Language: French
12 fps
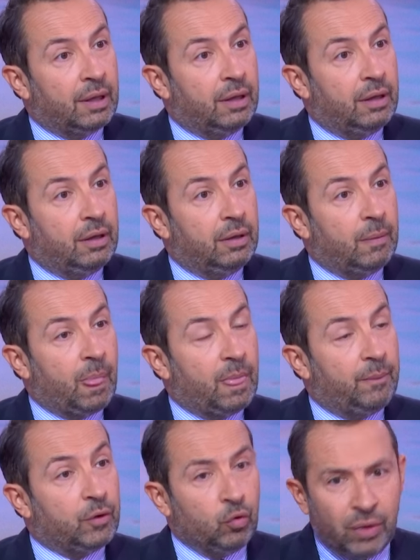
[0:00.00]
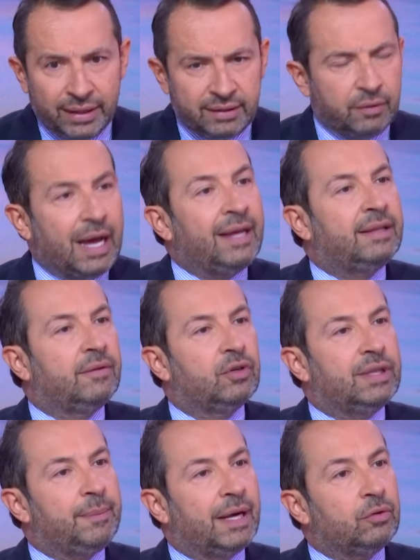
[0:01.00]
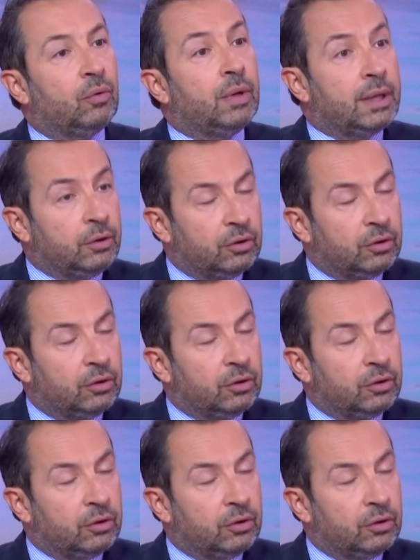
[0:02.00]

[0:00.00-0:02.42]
ou a été, a été voté, pardon, mm.